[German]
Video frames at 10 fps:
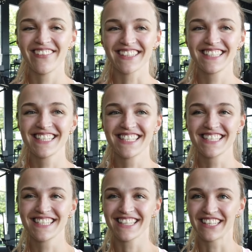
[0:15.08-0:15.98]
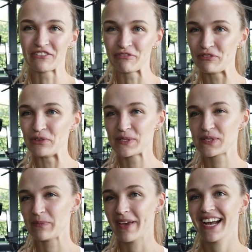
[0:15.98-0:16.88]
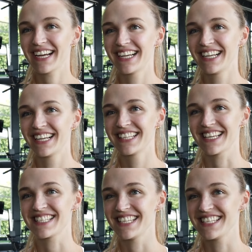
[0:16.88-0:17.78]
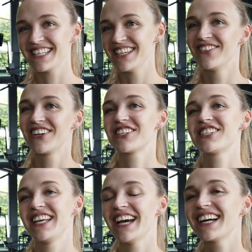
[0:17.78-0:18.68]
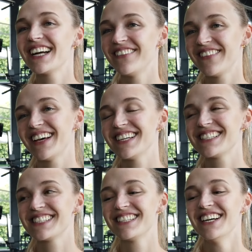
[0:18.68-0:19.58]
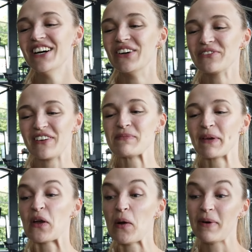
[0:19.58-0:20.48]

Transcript: einfach dieses Gefühl zu merken, dass ich immer stärker werde und was mein